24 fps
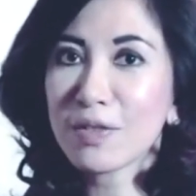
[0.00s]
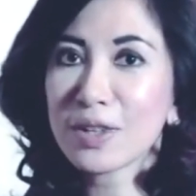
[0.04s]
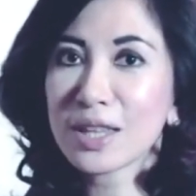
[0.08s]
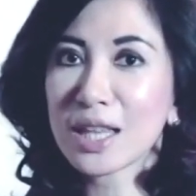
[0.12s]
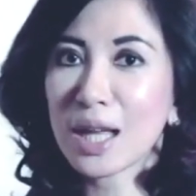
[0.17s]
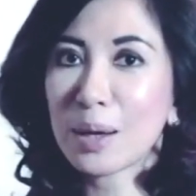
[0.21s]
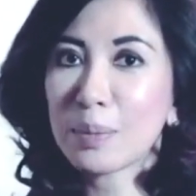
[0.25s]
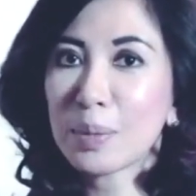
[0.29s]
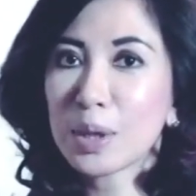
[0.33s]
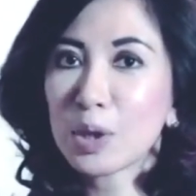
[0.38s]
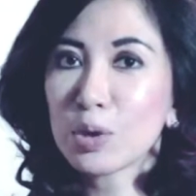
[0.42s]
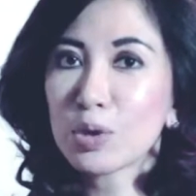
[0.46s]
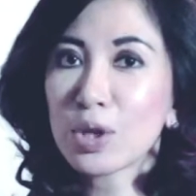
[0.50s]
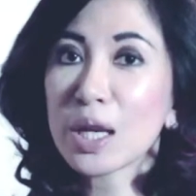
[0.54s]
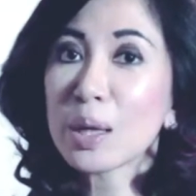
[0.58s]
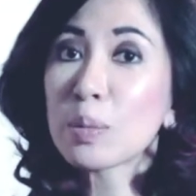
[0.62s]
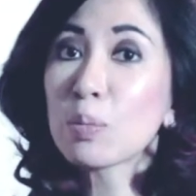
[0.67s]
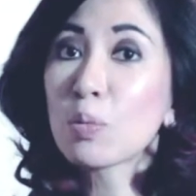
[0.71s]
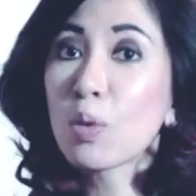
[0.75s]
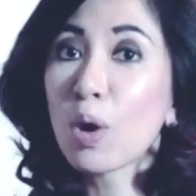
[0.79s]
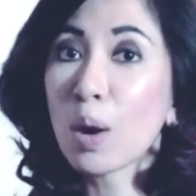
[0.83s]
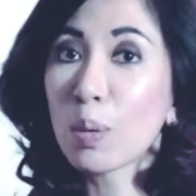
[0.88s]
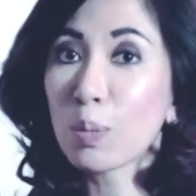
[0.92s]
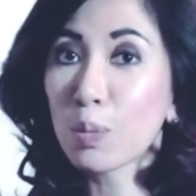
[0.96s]
Vitamin itu
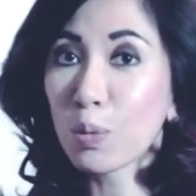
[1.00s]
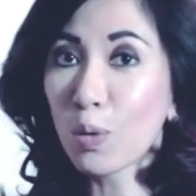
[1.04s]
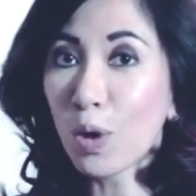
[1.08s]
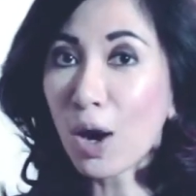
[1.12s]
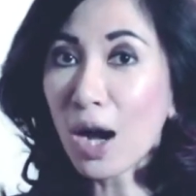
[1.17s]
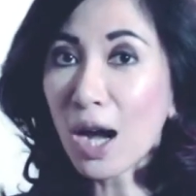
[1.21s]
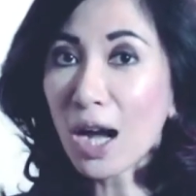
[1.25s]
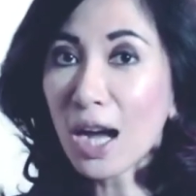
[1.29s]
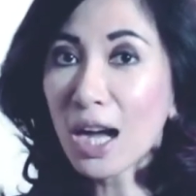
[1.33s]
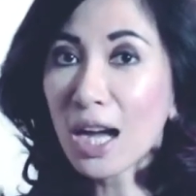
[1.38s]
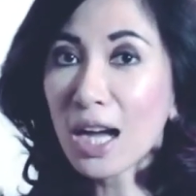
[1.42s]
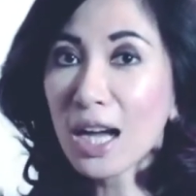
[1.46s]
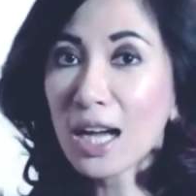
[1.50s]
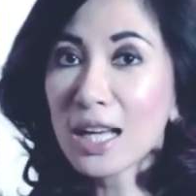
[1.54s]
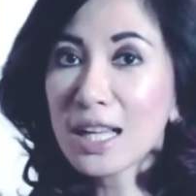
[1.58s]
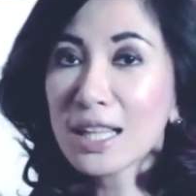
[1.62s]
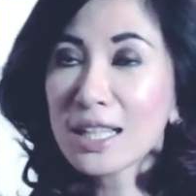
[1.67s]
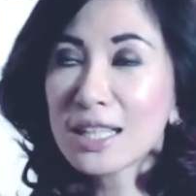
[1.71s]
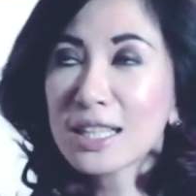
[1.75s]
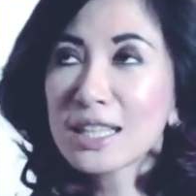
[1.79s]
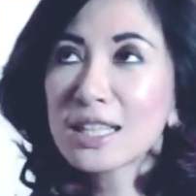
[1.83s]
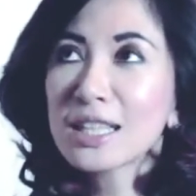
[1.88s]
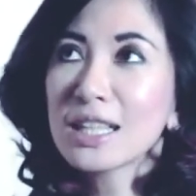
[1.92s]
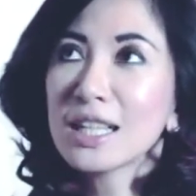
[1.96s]
dari
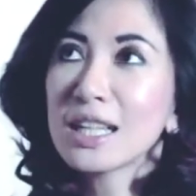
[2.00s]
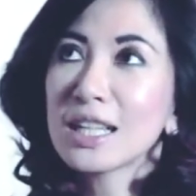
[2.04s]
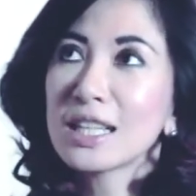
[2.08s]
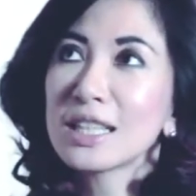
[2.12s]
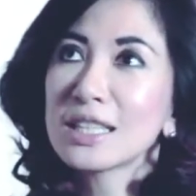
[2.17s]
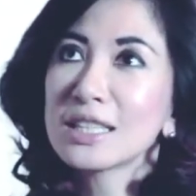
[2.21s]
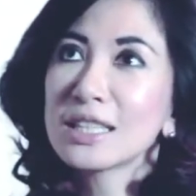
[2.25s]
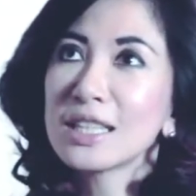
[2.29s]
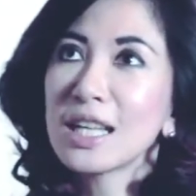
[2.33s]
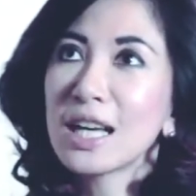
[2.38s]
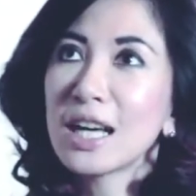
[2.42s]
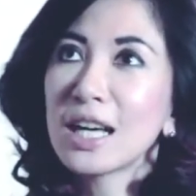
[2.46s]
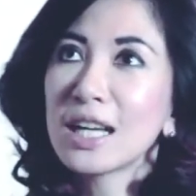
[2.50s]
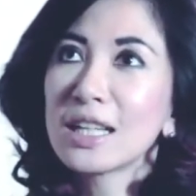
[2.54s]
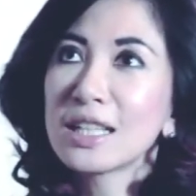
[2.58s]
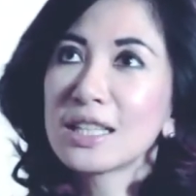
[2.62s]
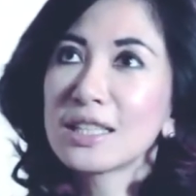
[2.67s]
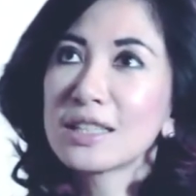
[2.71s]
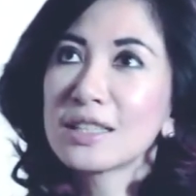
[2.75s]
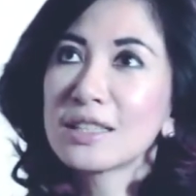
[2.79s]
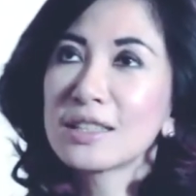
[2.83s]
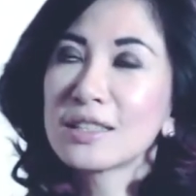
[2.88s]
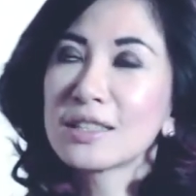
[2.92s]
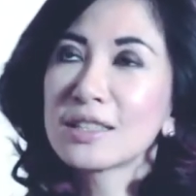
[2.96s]
buah-buahan
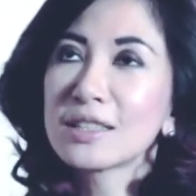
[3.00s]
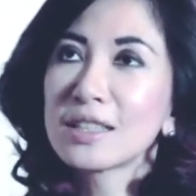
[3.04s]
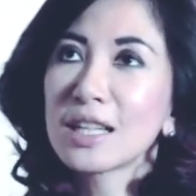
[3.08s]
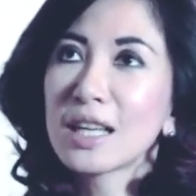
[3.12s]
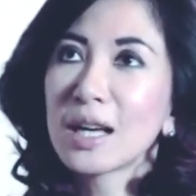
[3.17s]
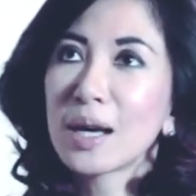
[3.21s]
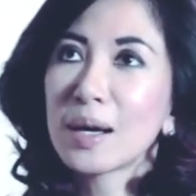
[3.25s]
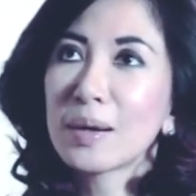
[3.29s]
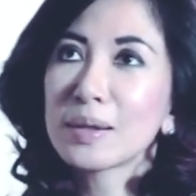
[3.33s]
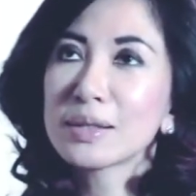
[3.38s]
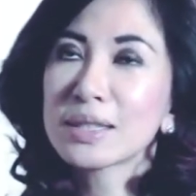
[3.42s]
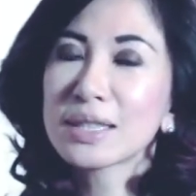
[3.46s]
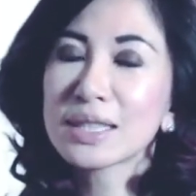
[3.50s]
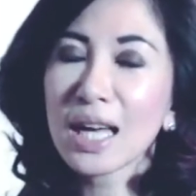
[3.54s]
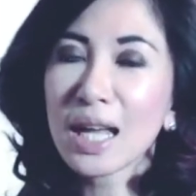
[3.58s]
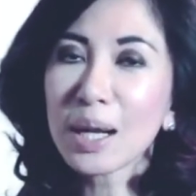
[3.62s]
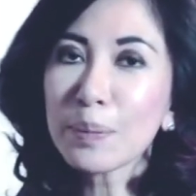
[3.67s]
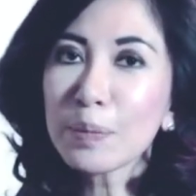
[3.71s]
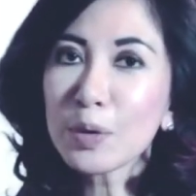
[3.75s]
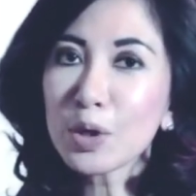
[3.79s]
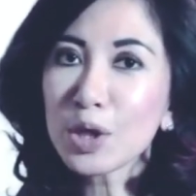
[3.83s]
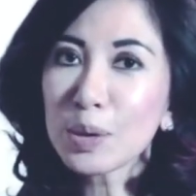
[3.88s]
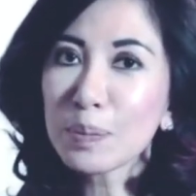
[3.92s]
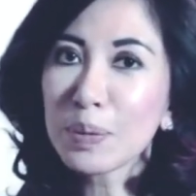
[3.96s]
dan
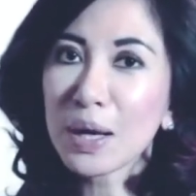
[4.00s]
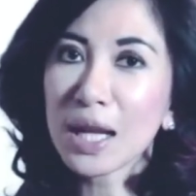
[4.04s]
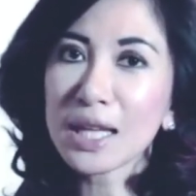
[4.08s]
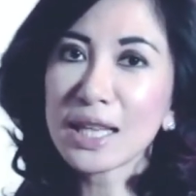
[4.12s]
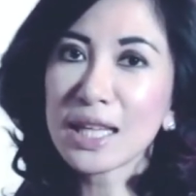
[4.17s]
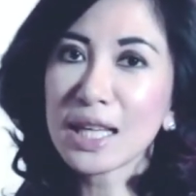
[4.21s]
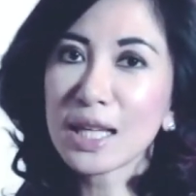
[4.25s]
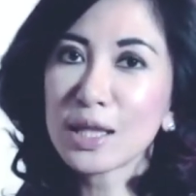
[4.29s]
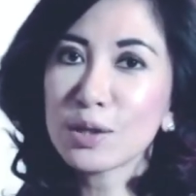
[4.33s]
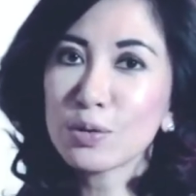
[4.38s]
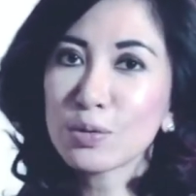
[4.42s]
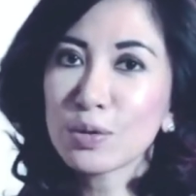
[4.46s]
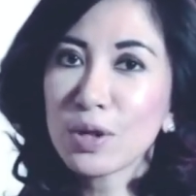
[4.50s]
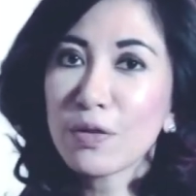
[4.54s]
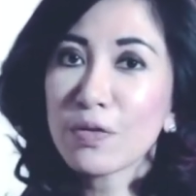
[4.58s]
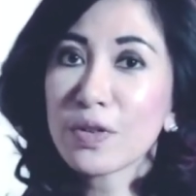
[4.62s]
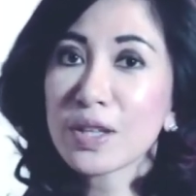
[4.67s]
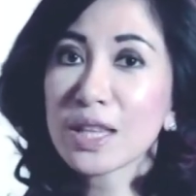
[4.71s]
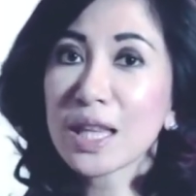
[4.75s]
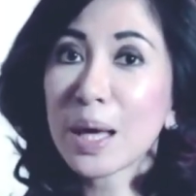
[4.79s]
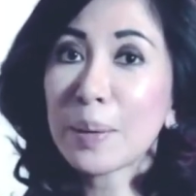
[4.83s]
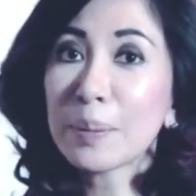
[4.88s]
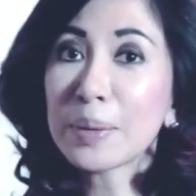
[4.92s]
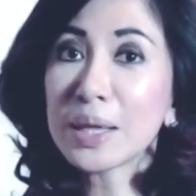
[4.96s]
sekarang perlu diperhatikan juga
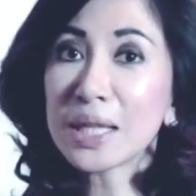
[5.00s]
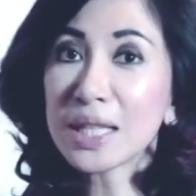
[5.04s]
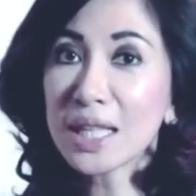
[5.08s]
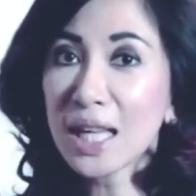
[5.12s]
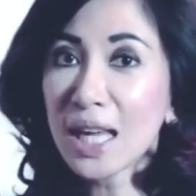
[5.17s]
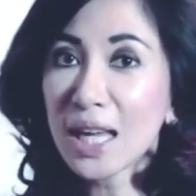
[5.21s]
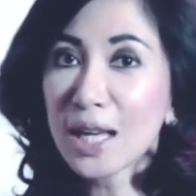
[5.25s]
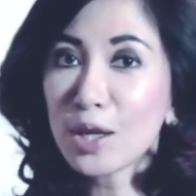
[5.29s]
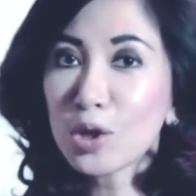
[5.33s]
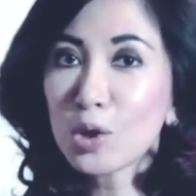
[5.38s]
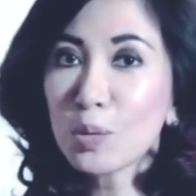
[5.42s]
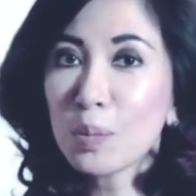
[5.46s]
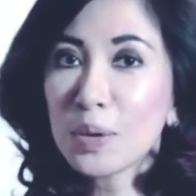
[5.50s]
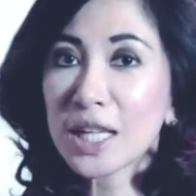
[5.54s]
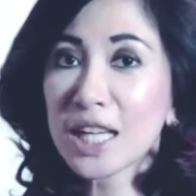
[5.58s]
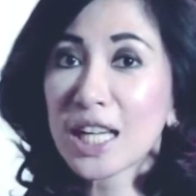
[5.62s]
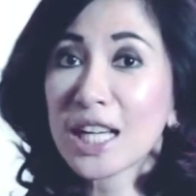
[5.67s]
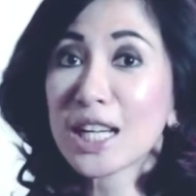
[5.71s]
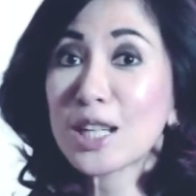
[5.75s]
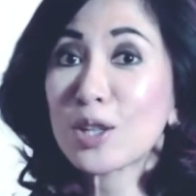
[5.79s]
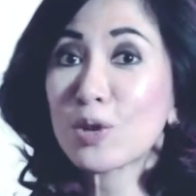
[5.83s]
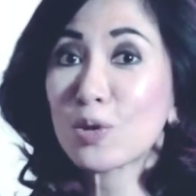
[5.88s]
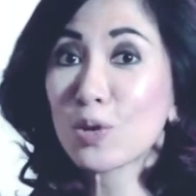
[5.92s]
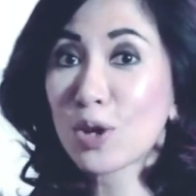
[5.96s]
vitamin D
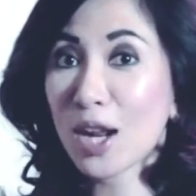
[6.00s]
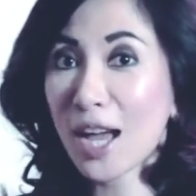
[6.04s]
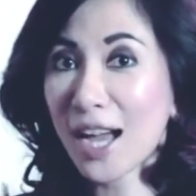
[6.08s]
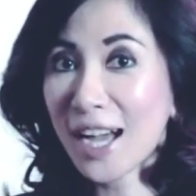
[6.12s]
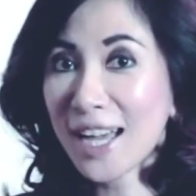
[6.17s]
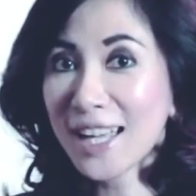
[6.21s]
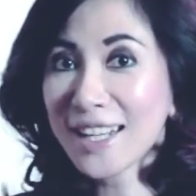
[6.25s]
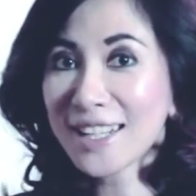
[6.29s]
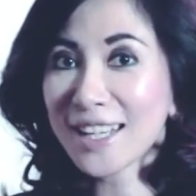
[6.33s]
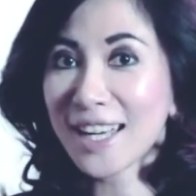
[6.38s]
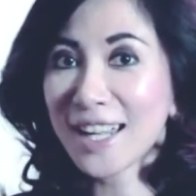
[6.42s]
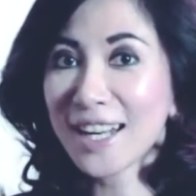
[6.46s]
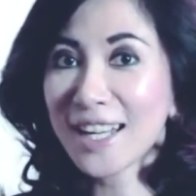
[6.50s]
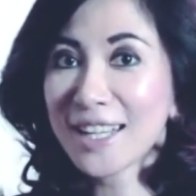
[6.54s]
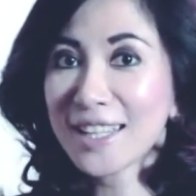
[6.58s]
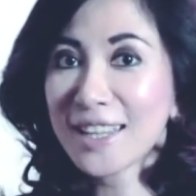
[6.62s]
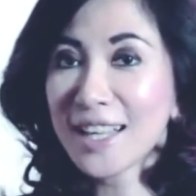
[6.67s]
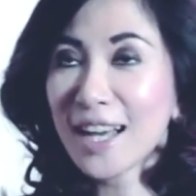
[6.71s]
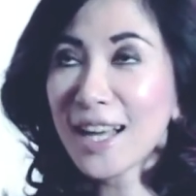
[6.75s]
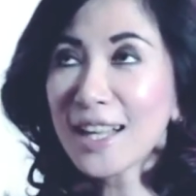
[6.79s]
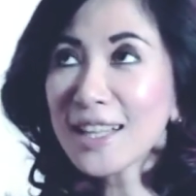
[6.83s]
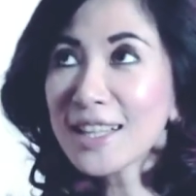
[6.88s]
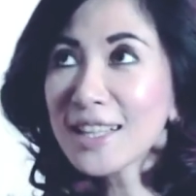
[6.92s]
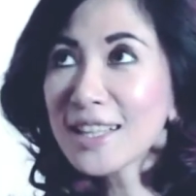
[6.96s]
banyak yang kekurangan karena
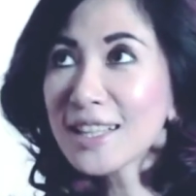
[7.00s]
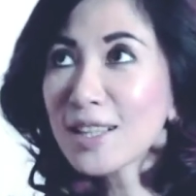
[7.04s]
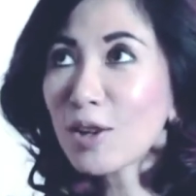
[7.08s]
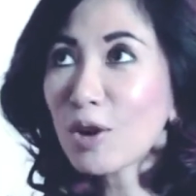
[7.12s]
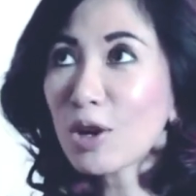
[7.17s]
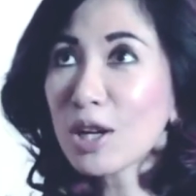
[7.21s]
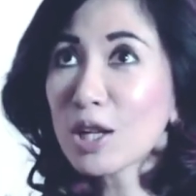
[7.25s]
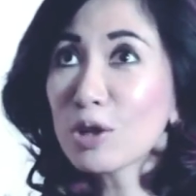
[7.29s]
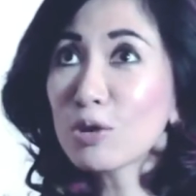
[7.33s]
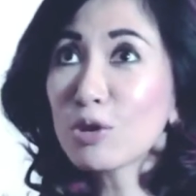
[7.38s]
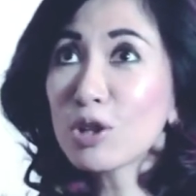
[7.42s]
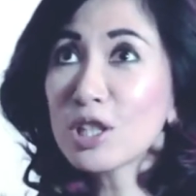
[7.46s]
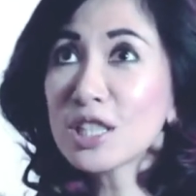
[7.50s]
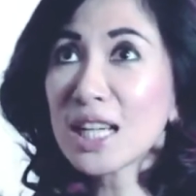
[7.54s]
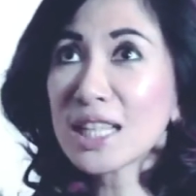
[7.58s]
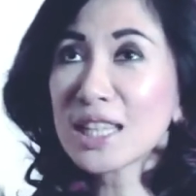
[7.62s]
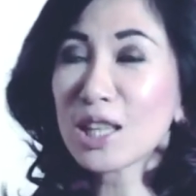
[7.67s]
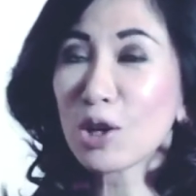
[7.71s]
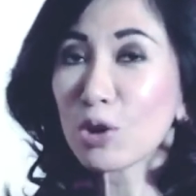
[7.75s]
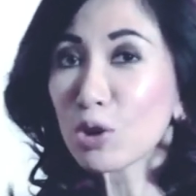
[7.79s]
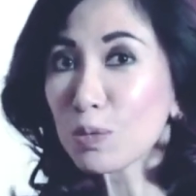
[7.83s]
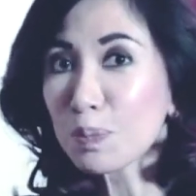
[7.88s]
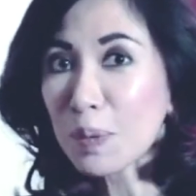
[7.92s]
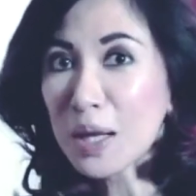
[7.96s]
kita kan orang
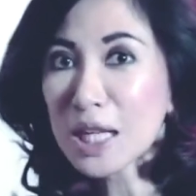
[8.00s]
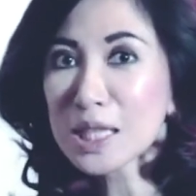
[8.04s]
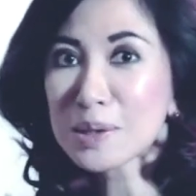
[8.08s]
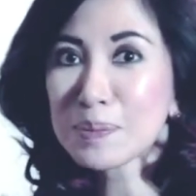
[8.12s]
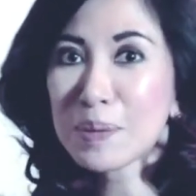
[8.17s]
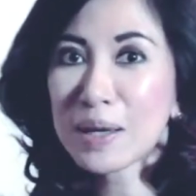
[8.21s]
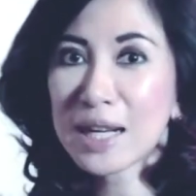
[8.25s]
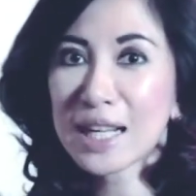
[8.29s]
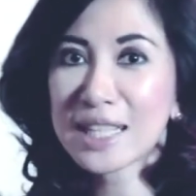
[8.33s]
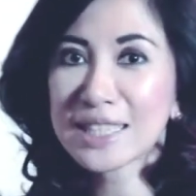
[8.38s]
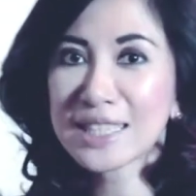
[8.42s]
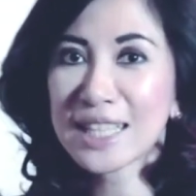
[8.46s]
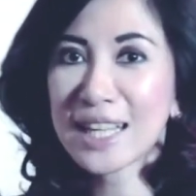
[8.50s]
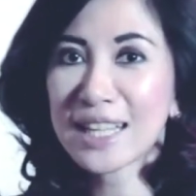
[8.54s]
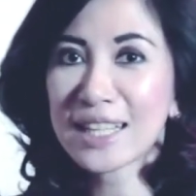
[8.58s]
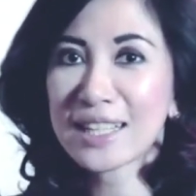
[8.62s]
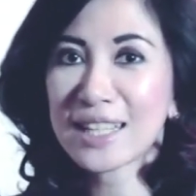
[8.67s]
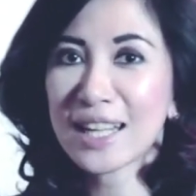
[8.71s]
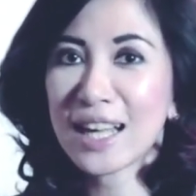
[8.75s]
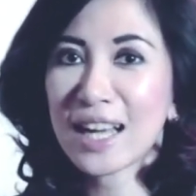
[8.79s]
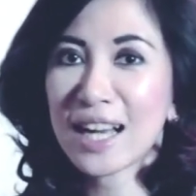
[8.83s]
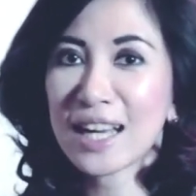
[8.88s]
Indonesia takut panas-panasan.